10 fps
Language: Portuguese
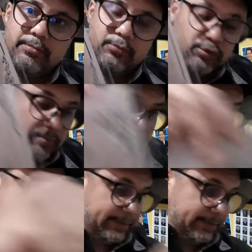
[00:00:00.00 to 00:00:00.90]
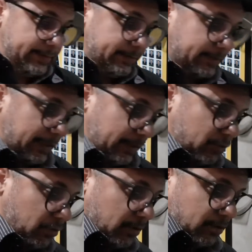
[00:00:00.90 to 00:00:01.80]
Muito bacana, tá? Nós
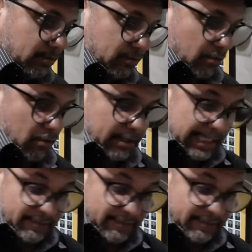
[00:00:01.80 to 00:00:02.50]
vamos colocar lá,